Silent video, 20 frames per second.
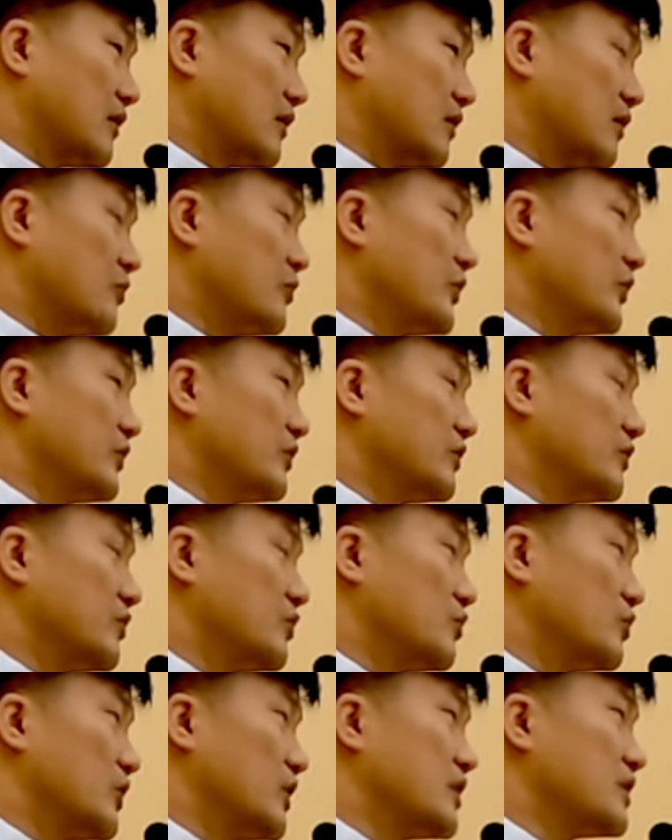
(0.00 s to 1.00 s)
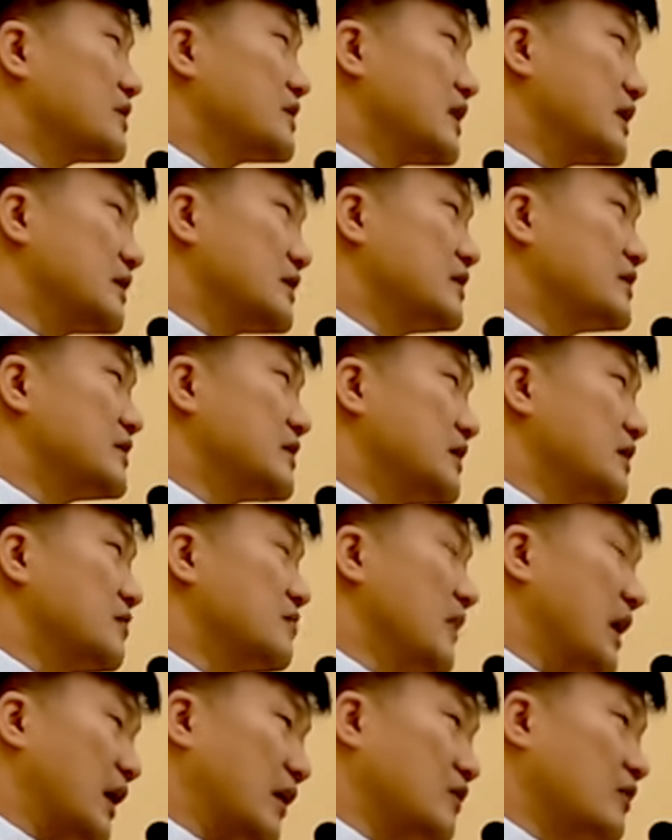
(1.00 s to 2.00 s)
그러면 우리는
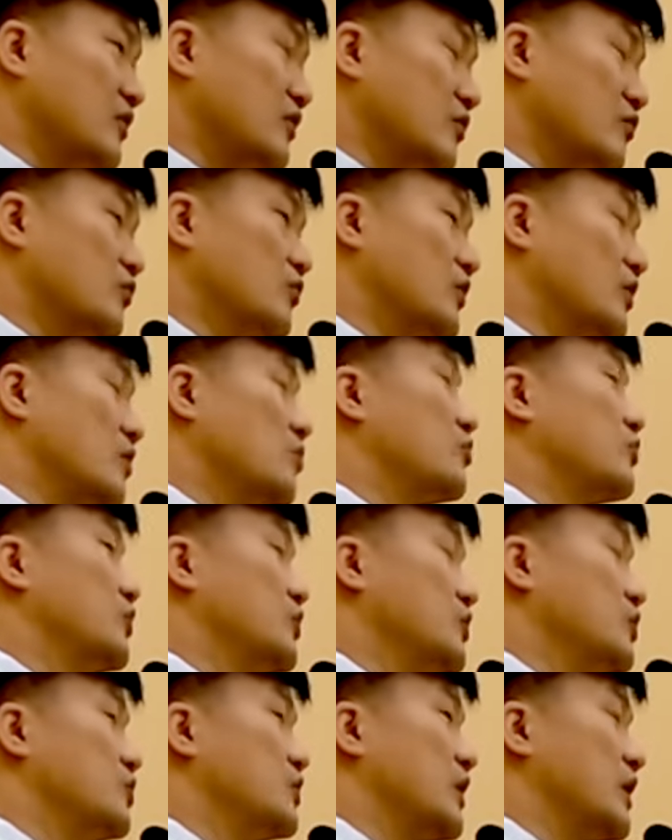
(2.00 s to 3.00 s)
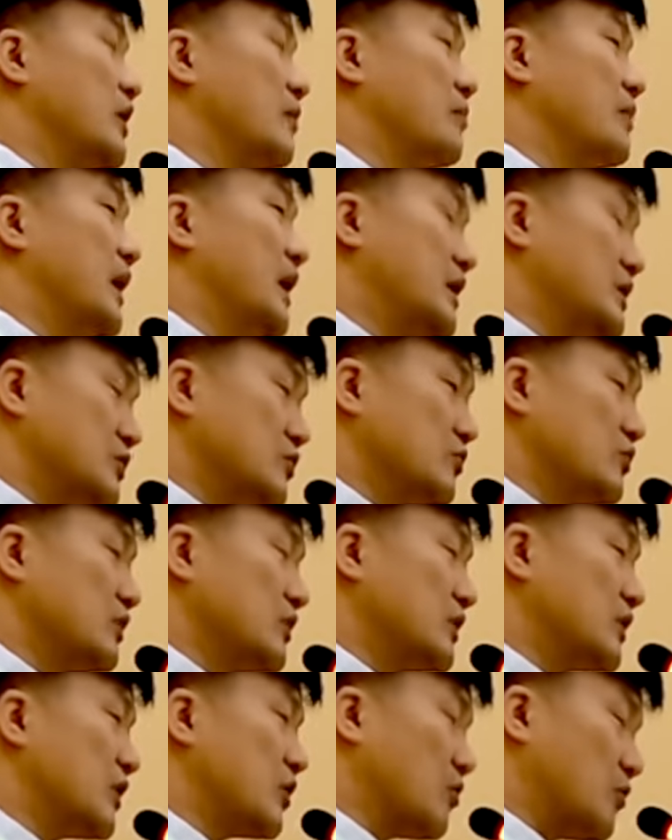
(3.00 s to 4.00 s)
사실상 많은 경우에 불륜에 빠지고
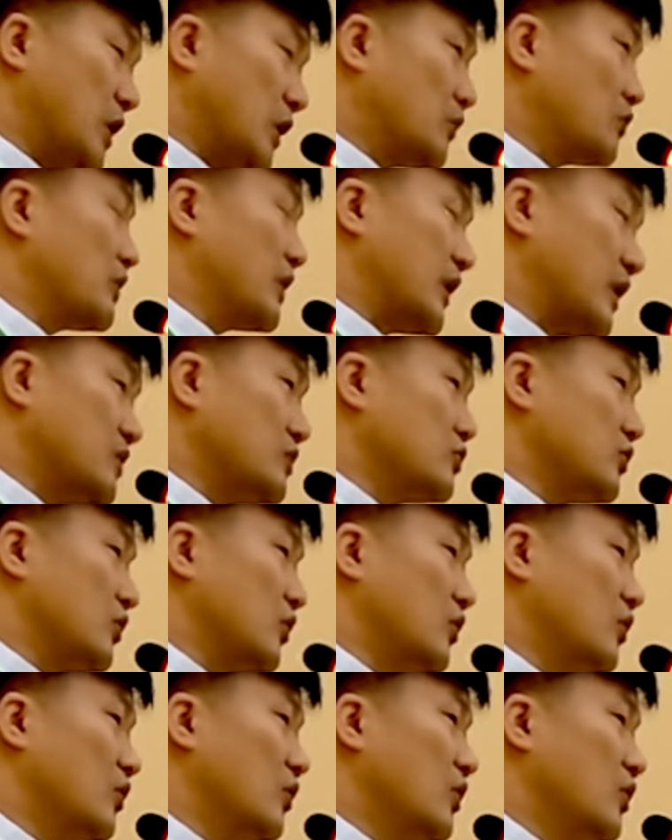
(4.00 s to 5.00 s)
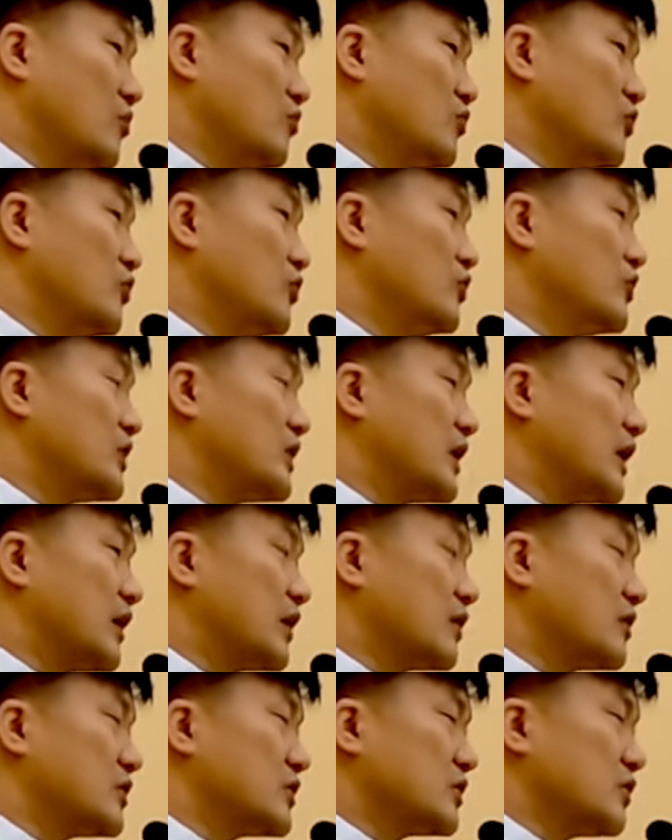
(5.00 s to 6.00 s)
있다고 봐도 되겠죠.
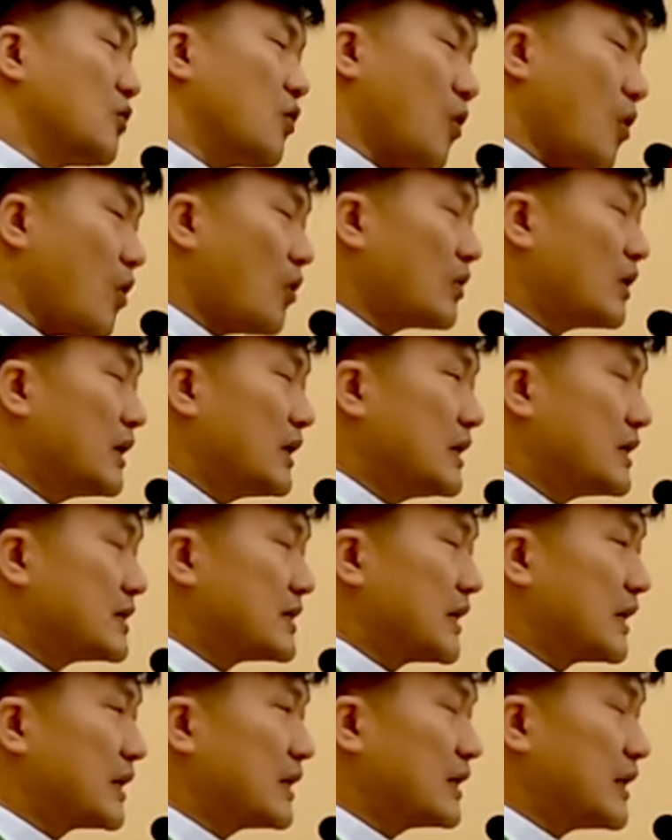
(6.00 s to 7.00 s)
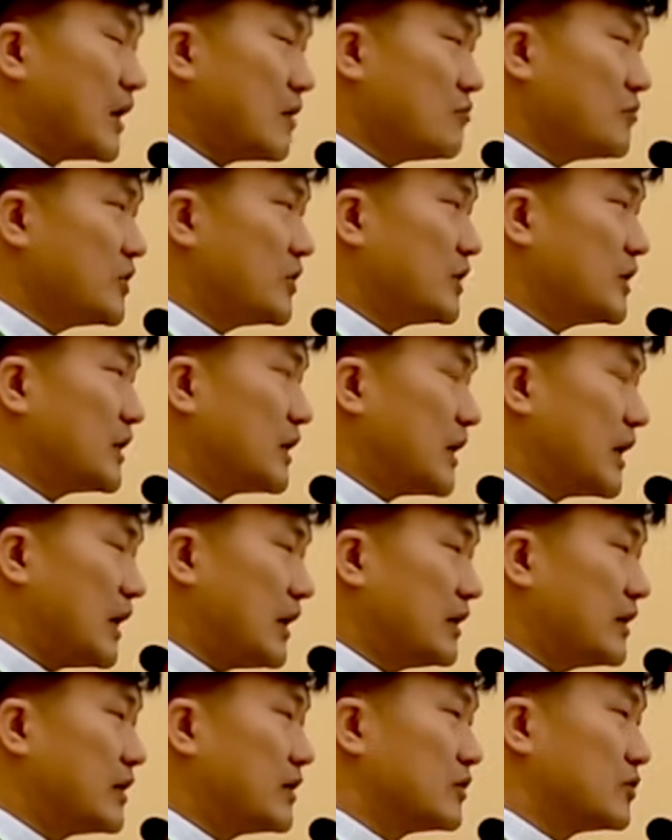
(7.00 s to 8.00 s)
불륜이라는 것이 꼭 자기 남편이나
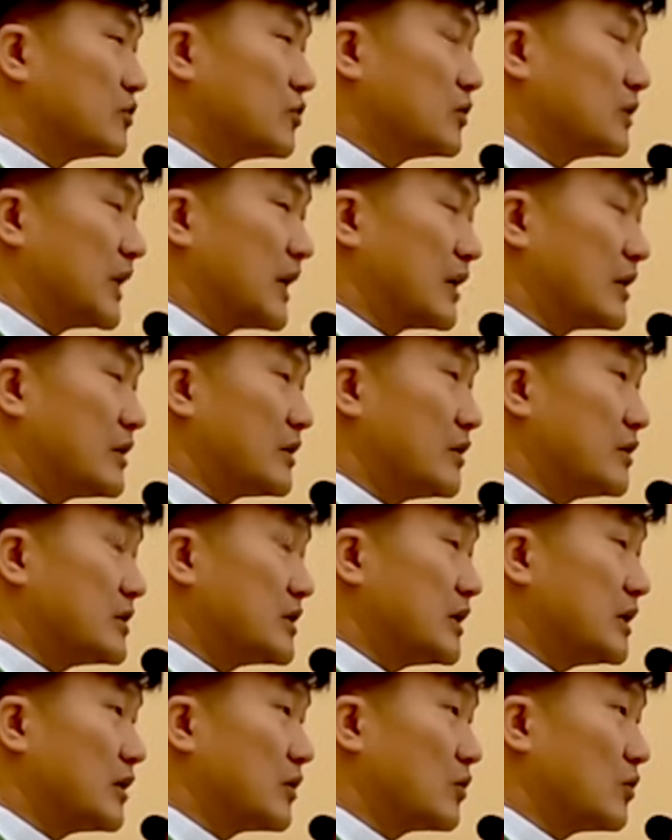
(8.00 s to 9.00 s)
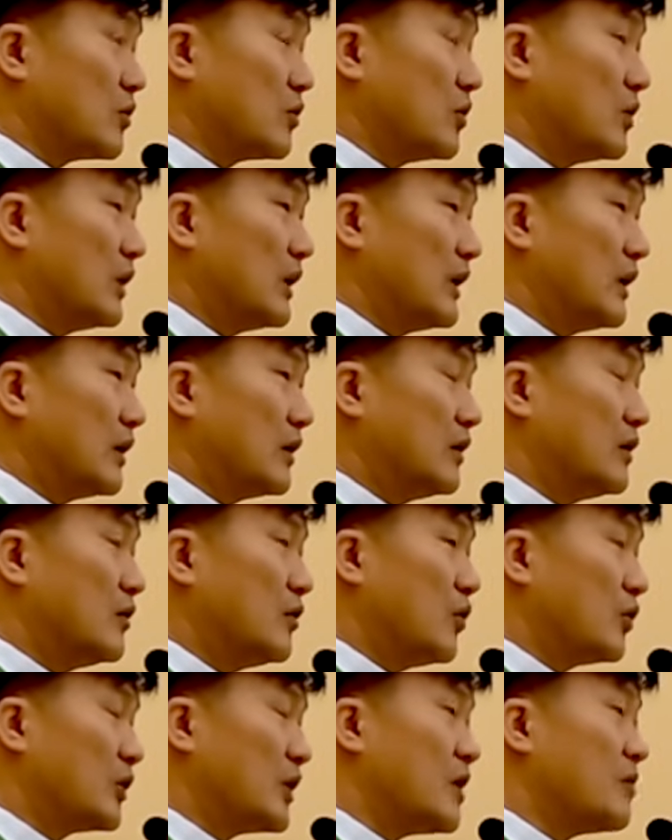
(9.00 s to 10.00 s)
아내를 두고 다른 여자하고
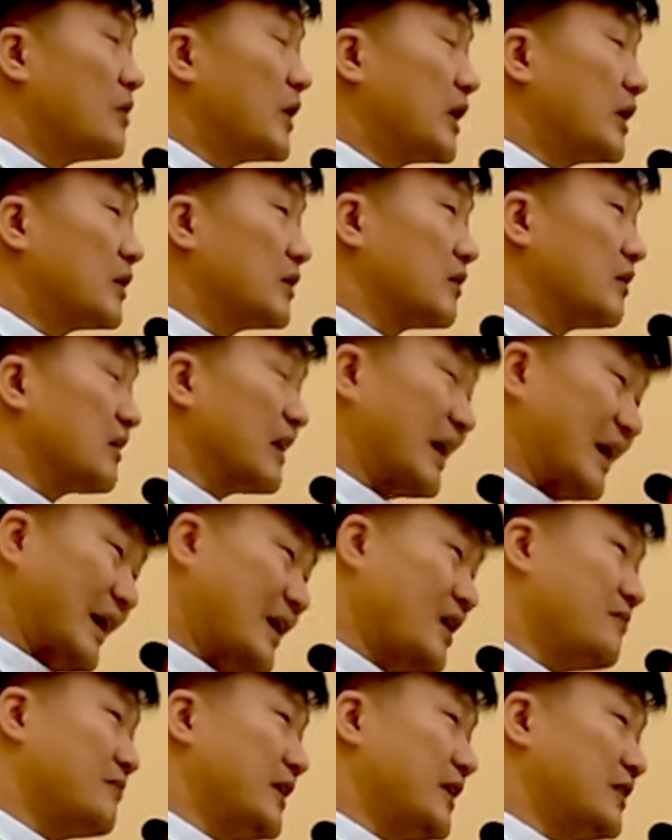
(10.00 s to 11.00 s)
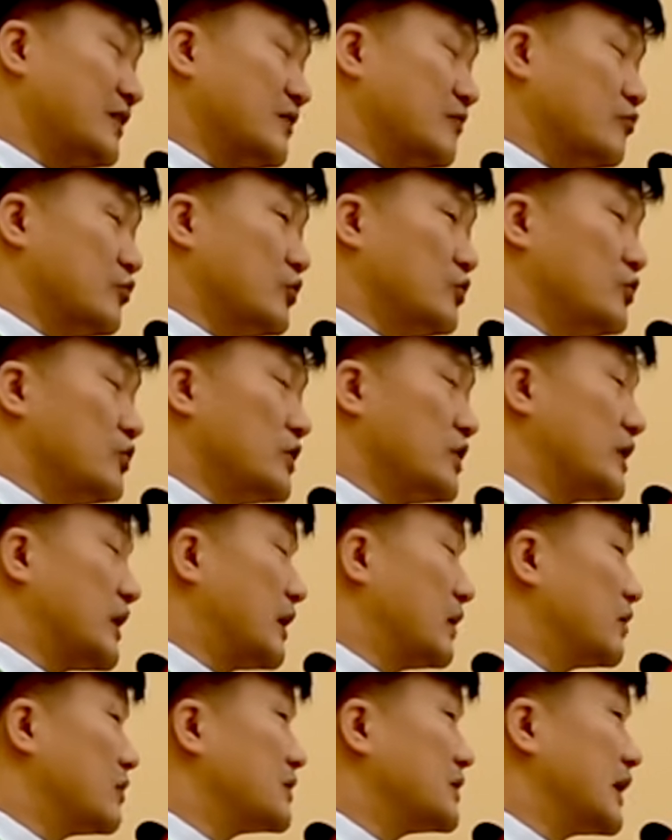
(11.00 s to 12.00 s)
어? 호텔방에 들어가야만 불륜이
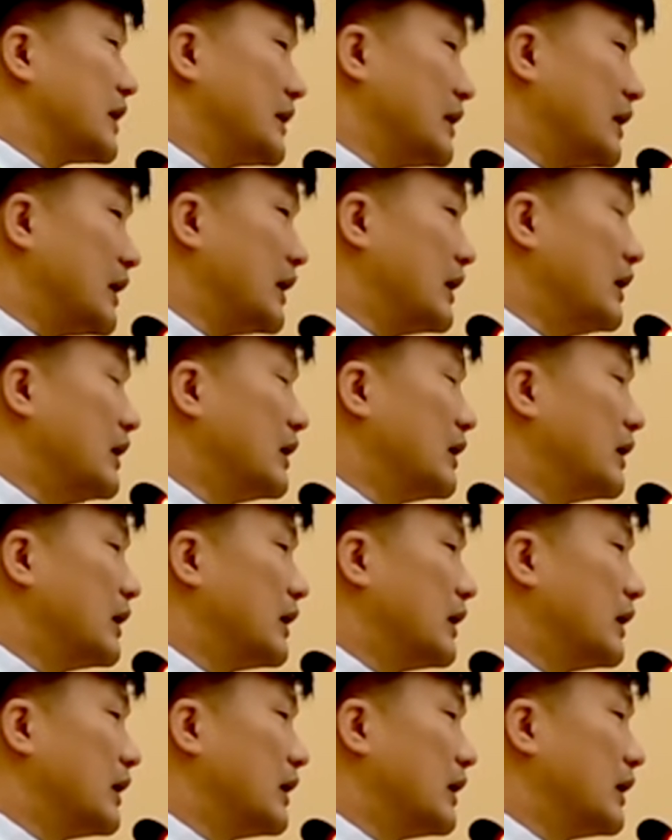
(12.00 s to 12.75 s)
되는 것이 아니라